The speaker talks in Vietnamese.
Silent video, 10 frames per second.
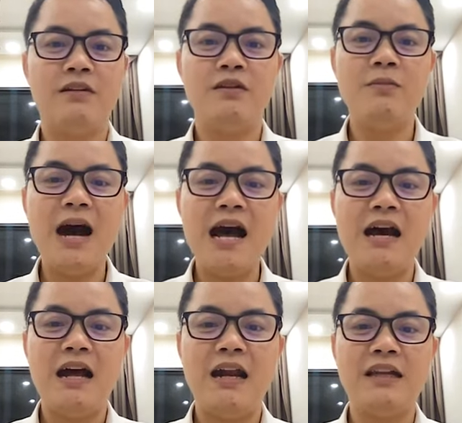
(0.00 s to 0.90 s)
Thứ ba
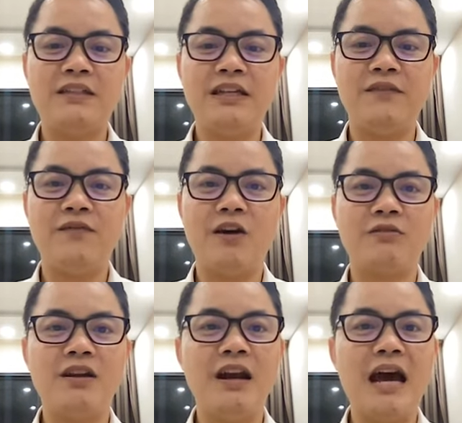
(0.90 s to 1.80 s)
là triển vọng
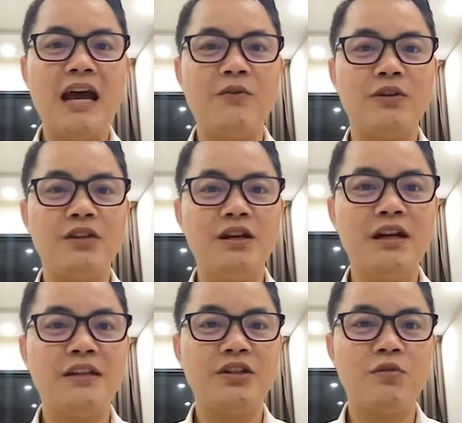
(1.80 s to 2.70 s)
tương lai của những
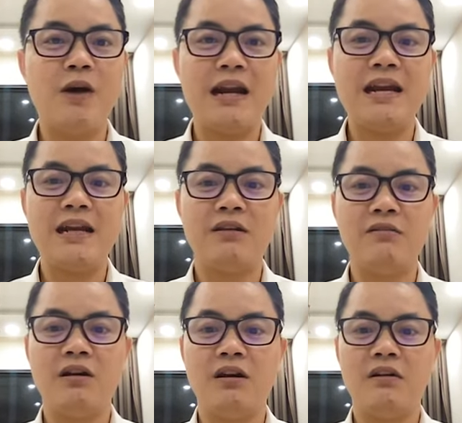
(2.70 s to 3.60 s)
cái chứng khoán này
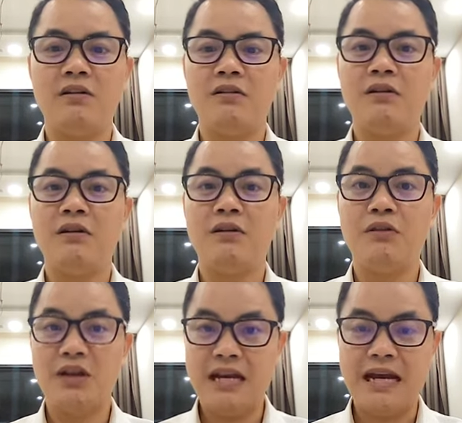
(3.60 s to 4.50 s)
thường
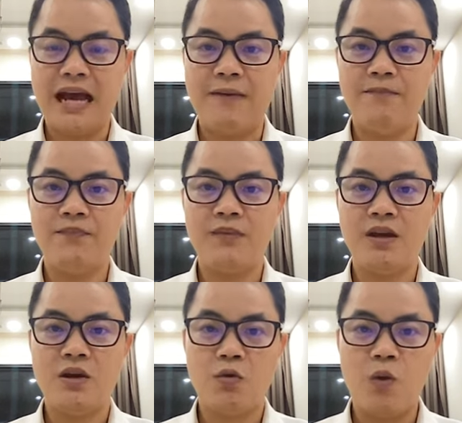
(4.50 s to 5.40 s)
rất là kém.
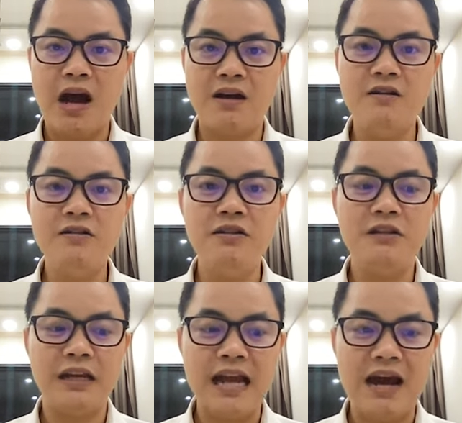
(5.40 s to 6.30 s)
Quá khứ như
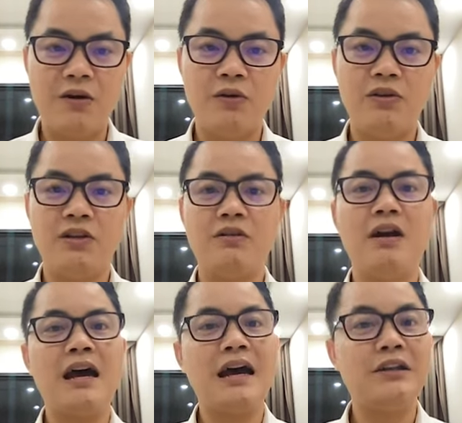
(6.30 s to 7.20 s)
thế nào thì
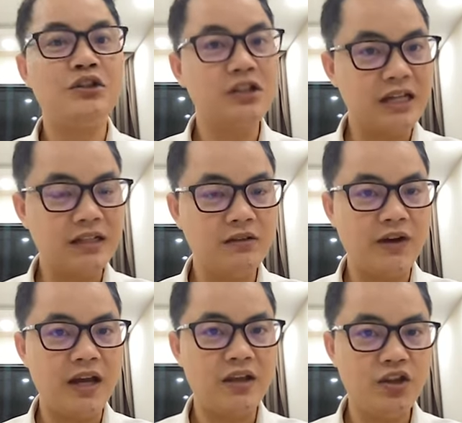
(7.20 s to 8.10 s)
tương lai chưa chắc như
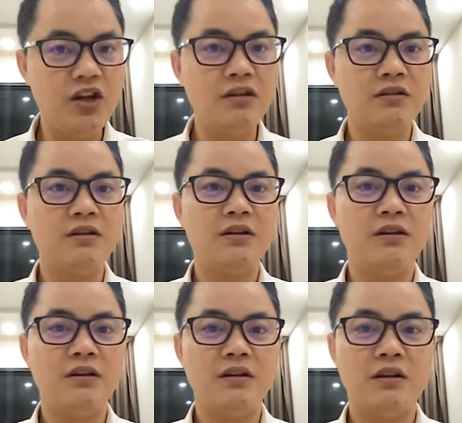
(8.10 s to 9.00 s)
vậy, nhưng
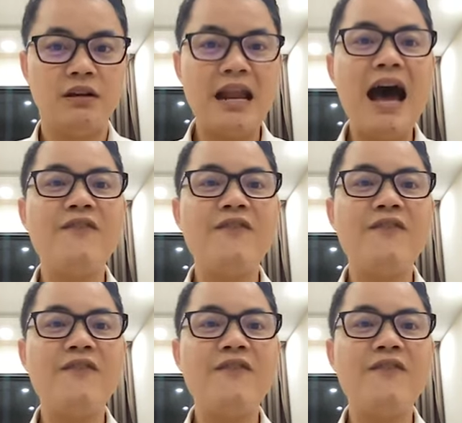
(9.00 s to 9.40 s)
đa